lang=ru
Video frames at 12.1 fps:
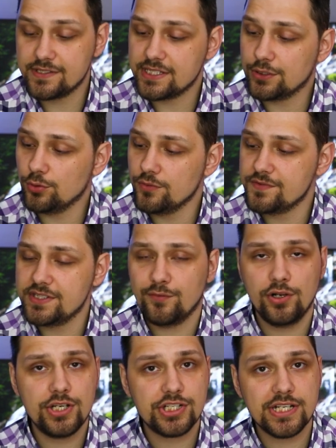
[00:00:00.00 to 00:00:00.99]
высоту он всего
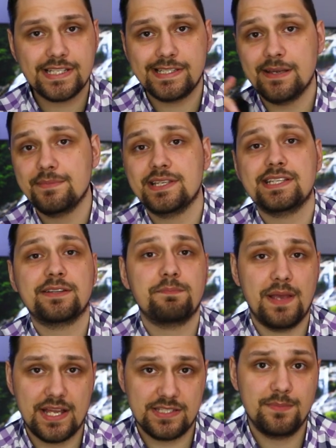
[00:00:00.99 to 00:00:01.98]
лишь
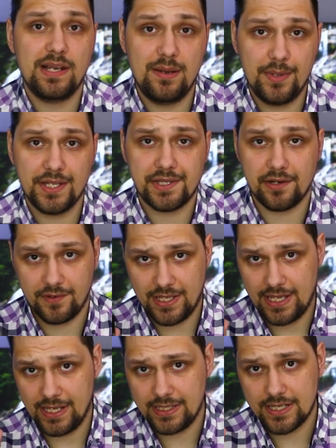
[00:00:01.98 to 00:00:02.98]
75 мм,
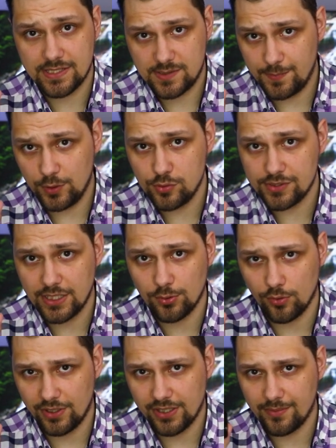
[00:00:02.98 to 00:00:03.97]
и это с
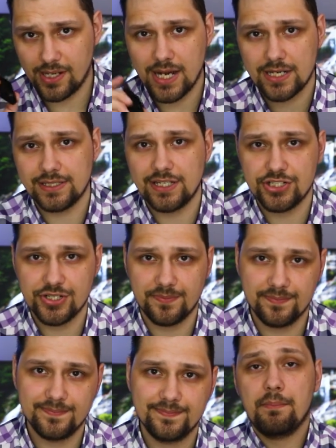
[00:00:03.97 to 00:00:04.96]
предустановленным картриджем.
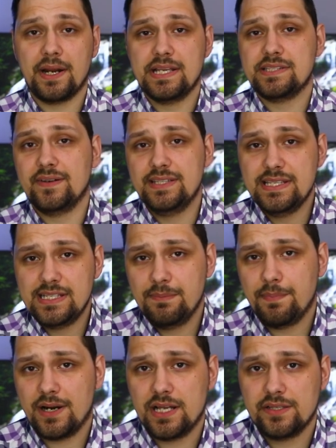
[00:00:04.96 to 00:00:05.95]
Производитель
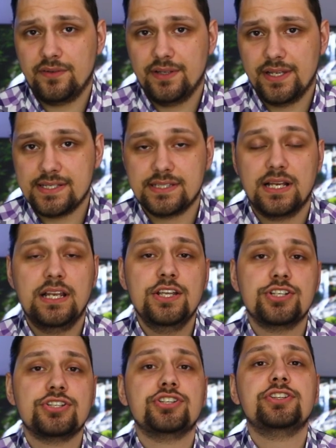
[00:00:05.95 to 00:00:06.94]
порадовал нас
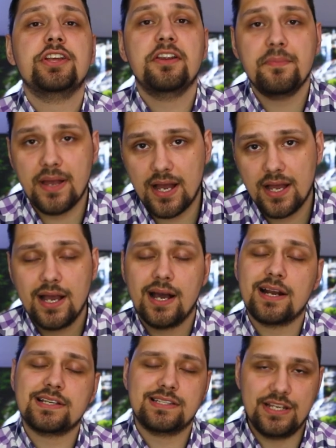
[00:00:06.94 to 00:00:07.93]
лишь четырьмя
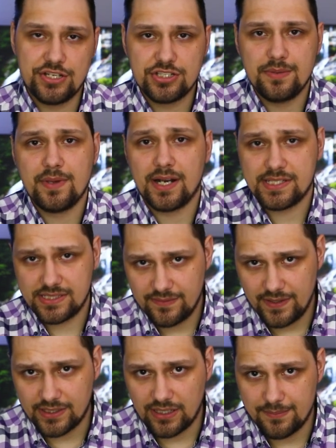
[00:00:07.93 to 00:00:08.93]
различными
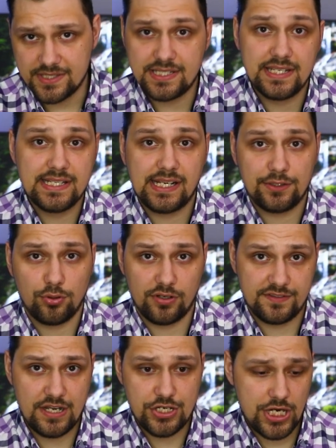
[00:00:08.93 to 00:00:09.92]
расцветками, среди которых
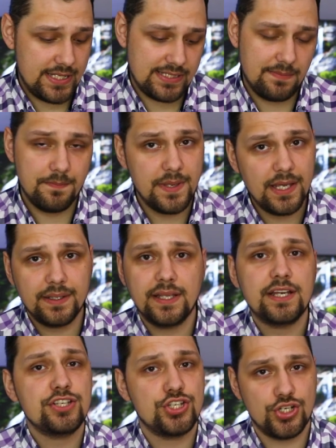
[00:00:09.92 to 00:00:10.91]
встречается белый,
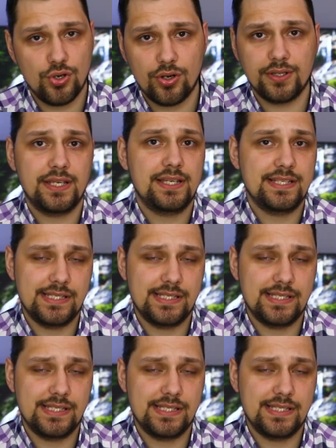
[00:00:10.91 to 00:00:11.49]
черный,